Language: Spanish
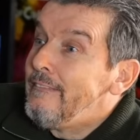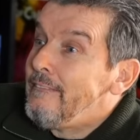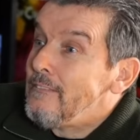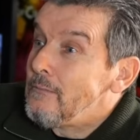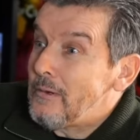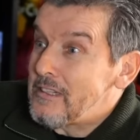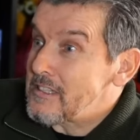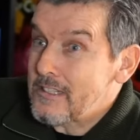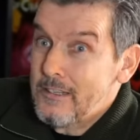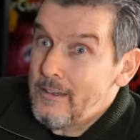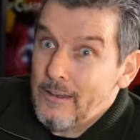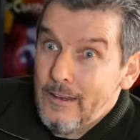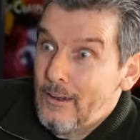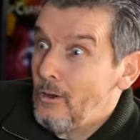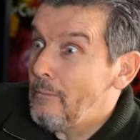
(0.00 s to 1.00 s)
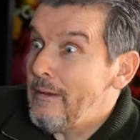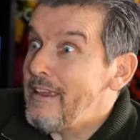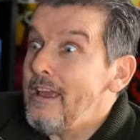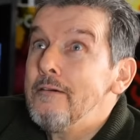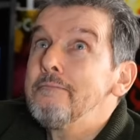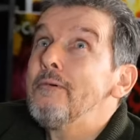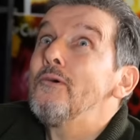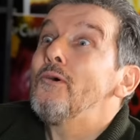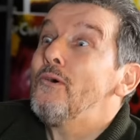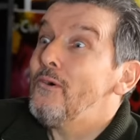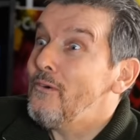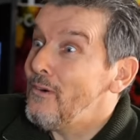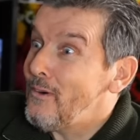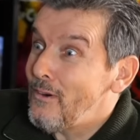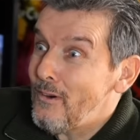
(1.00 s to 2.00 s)
pues eh, lo veía un
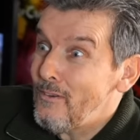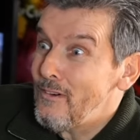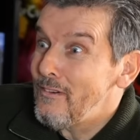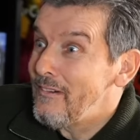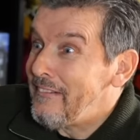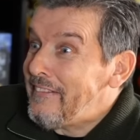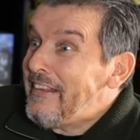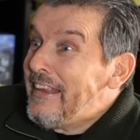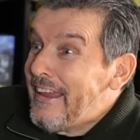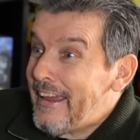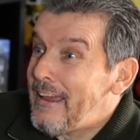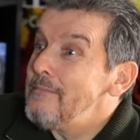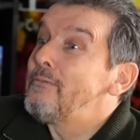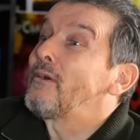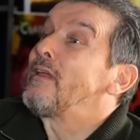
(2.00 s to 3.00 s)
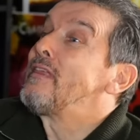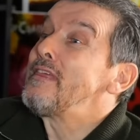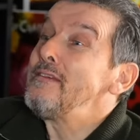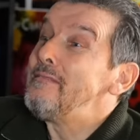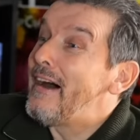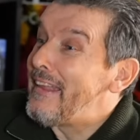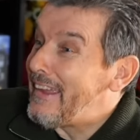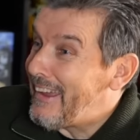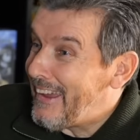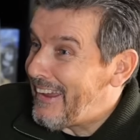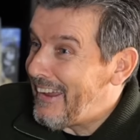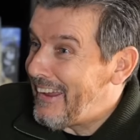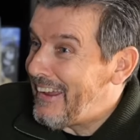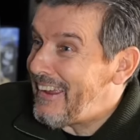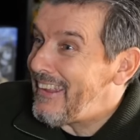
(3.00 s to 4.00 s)
poco eh, por encima
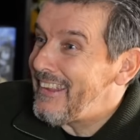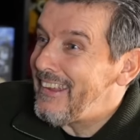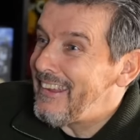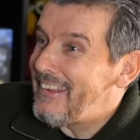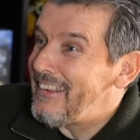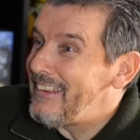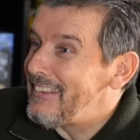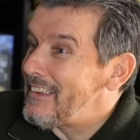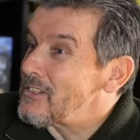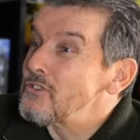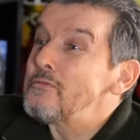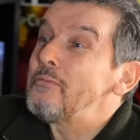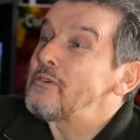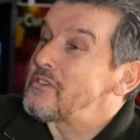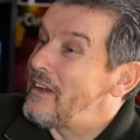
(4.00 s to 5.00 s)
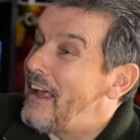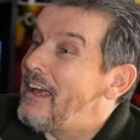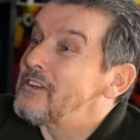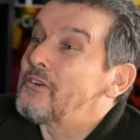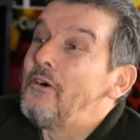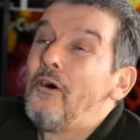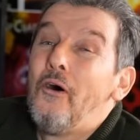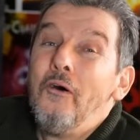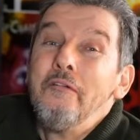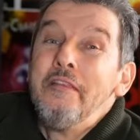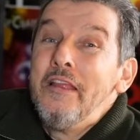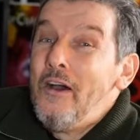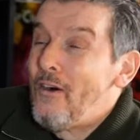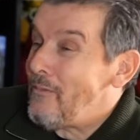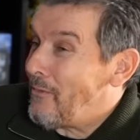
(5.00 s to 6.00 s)
de, sus posibilidades o,
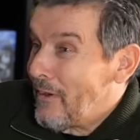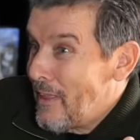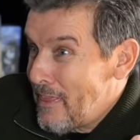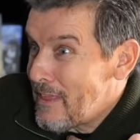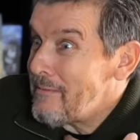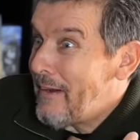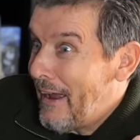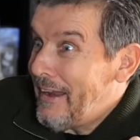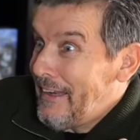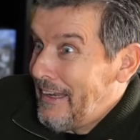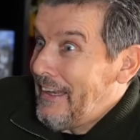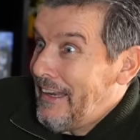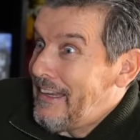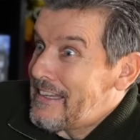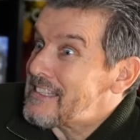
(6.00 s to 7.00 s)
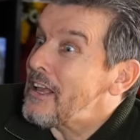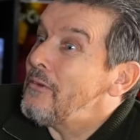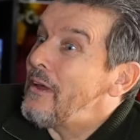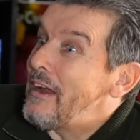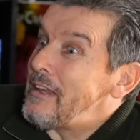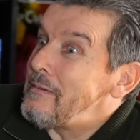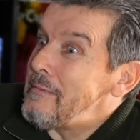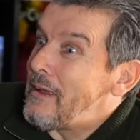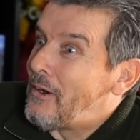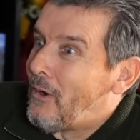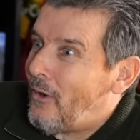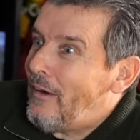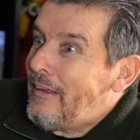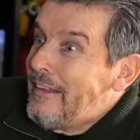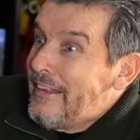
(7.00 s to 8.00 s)
por encima en, el estado de
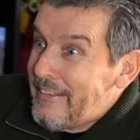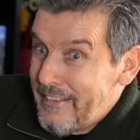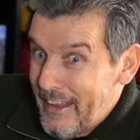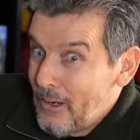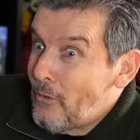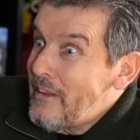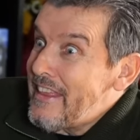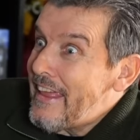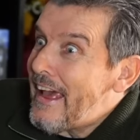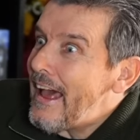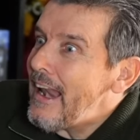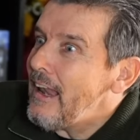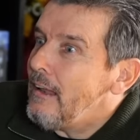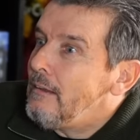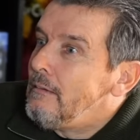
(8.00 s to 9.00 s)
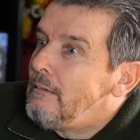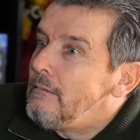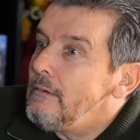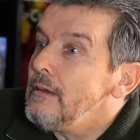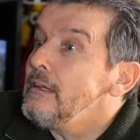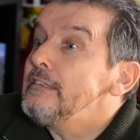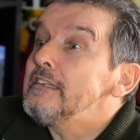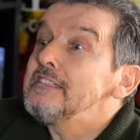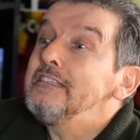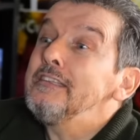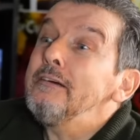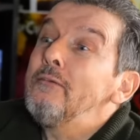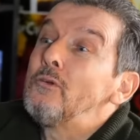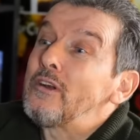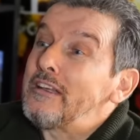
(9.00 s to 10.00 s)
anímico de lo ideal y te
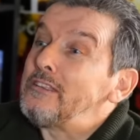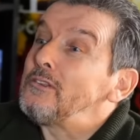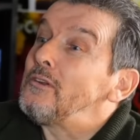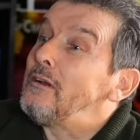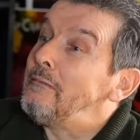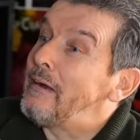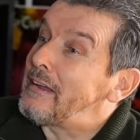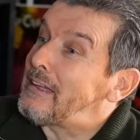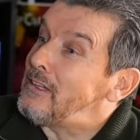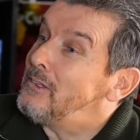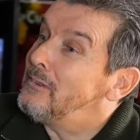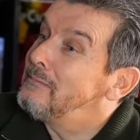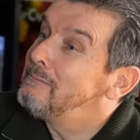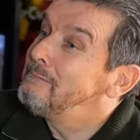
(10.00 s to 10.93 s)
sentaba un ratito en el banquillo